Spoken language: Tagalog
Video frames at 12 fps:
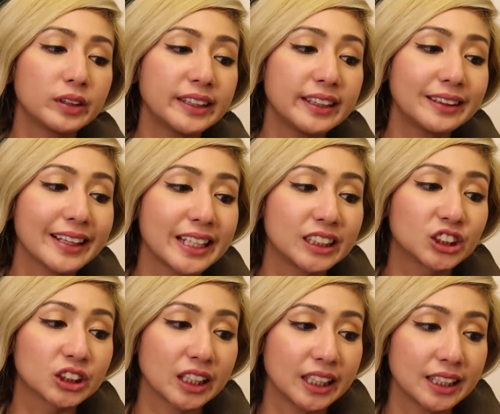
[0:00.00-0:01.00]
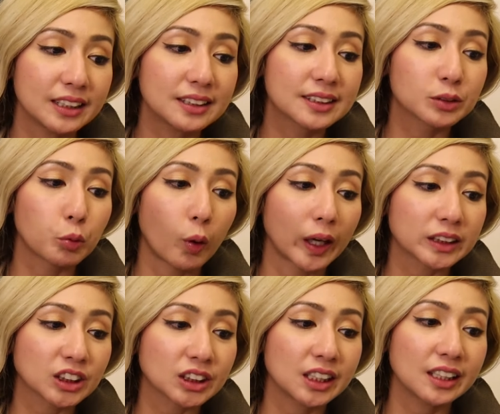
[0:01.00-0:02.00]
Only legends
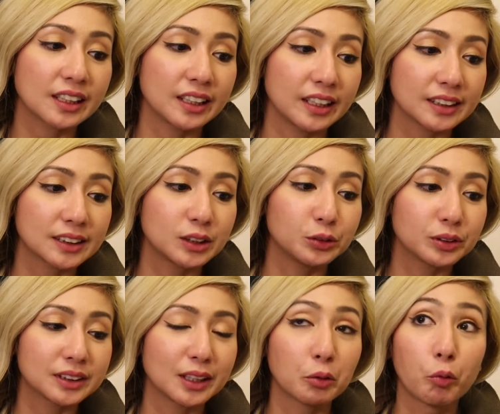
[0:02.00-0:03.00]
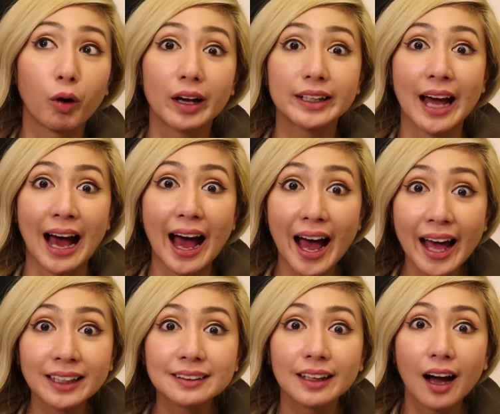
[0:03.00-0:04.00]
watching this using one
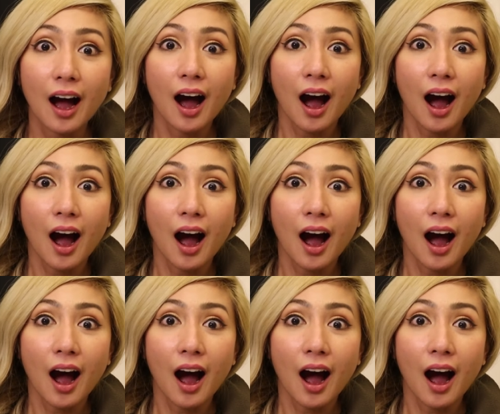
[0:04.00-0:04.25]
hand!